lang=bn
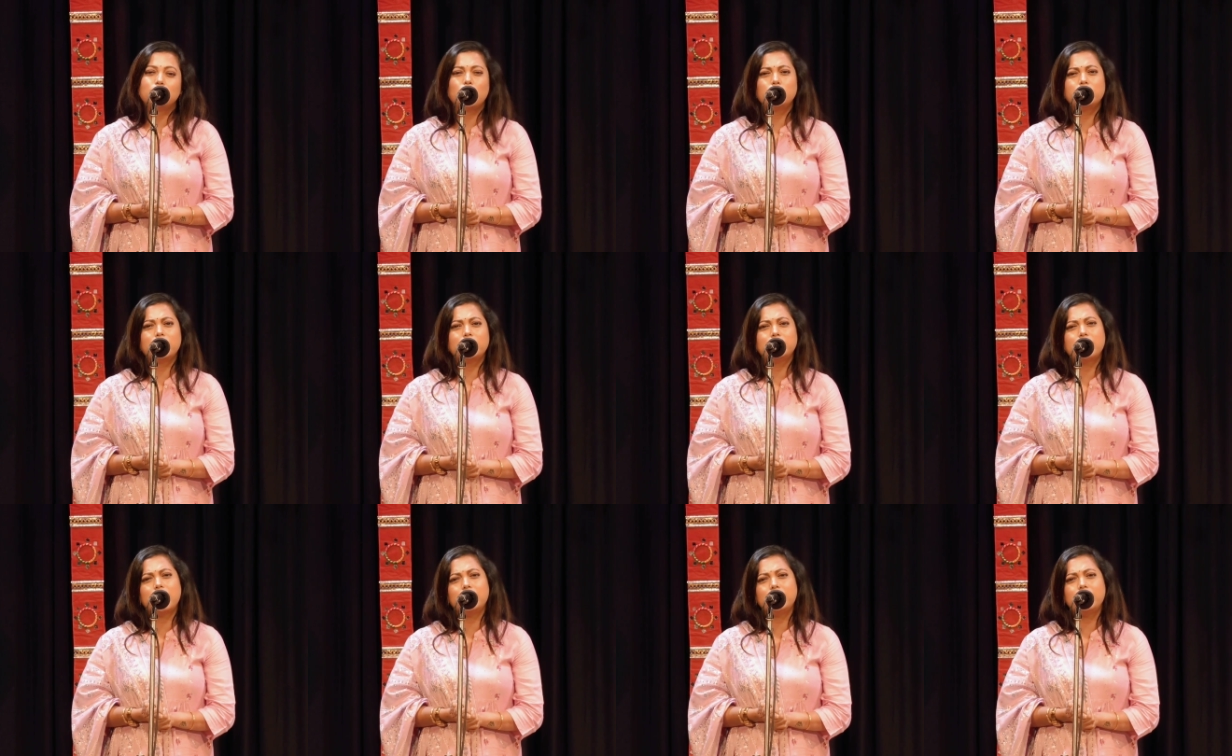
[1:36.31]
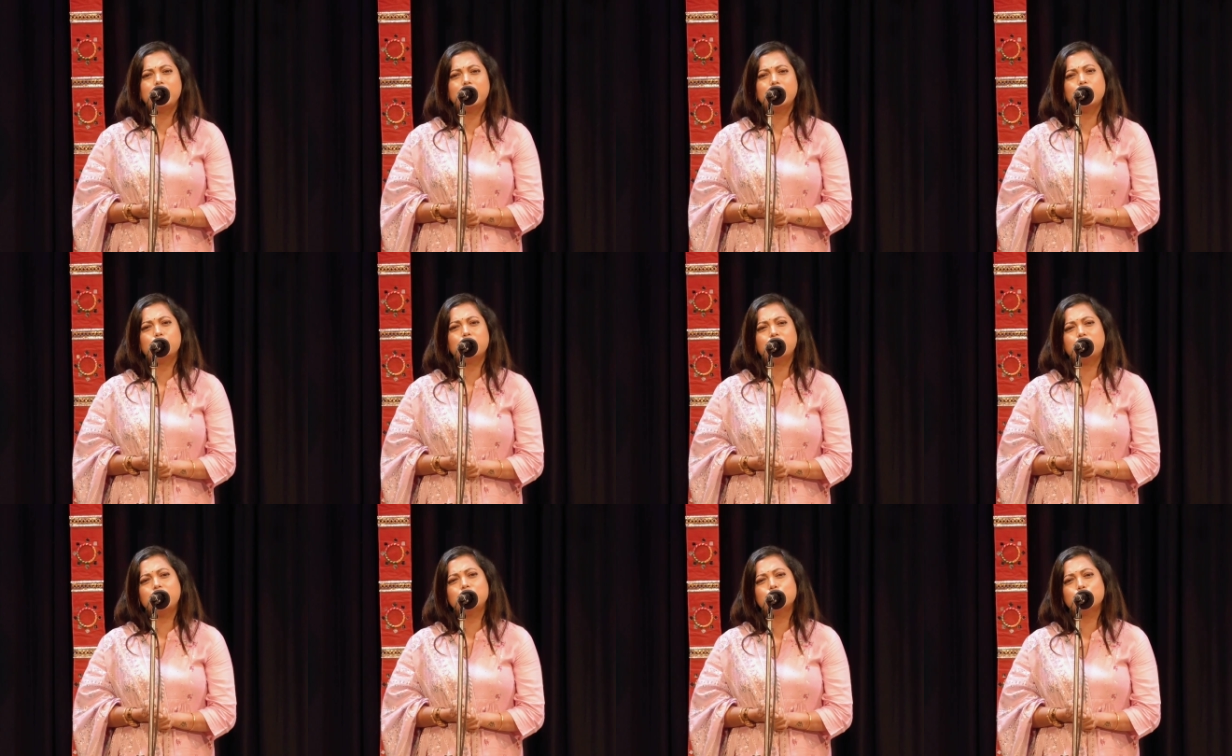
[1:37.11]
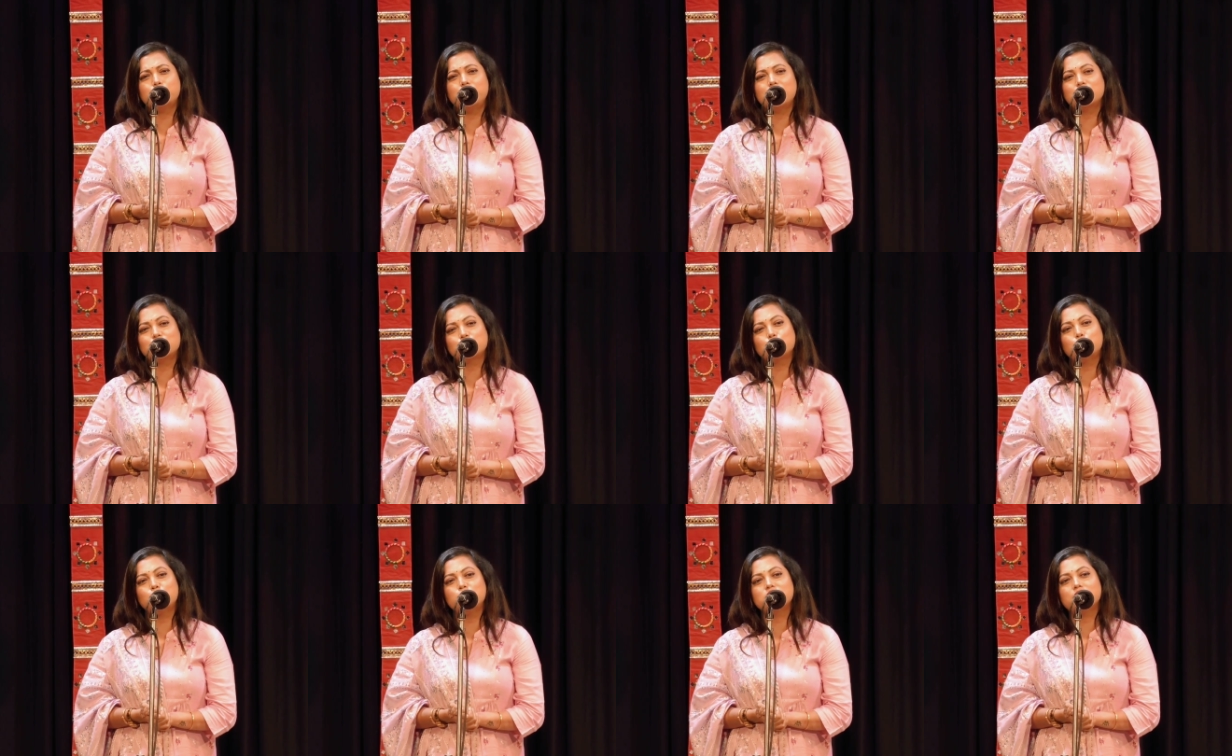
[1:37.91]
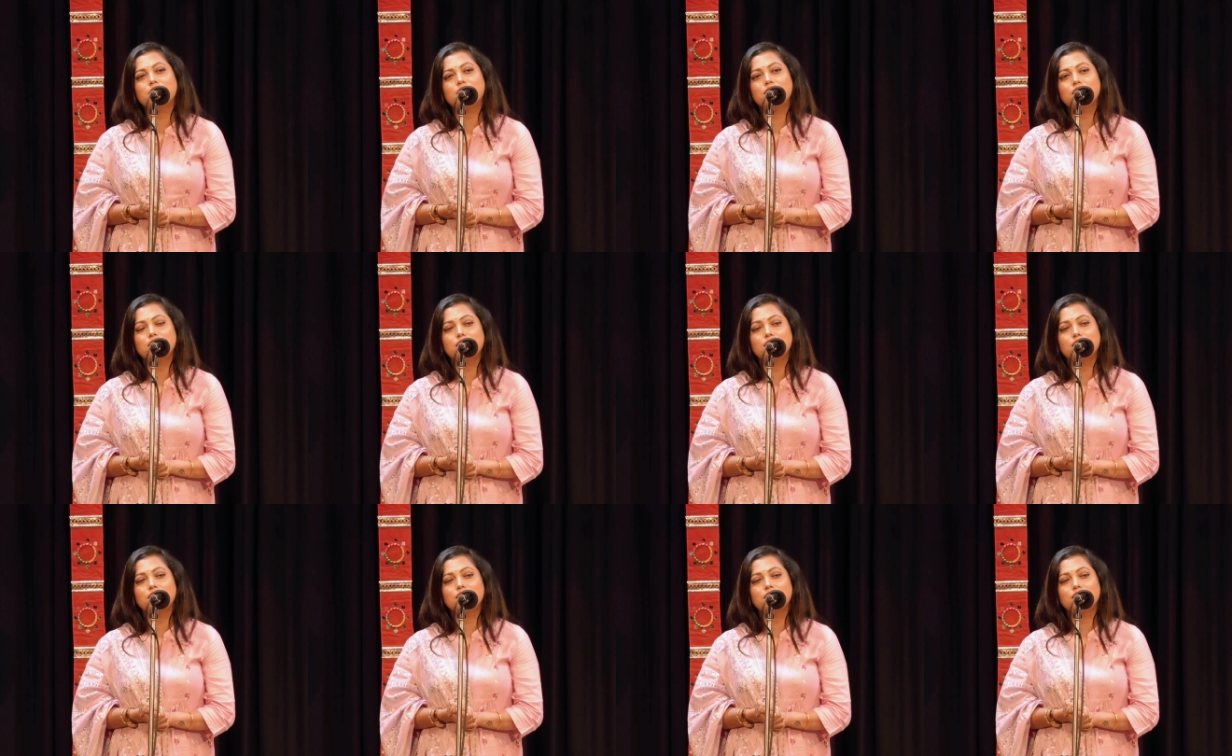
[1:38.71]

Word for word: গঙ্গার ধারে কিংবা ভিক্টোরিয়ার সবুজে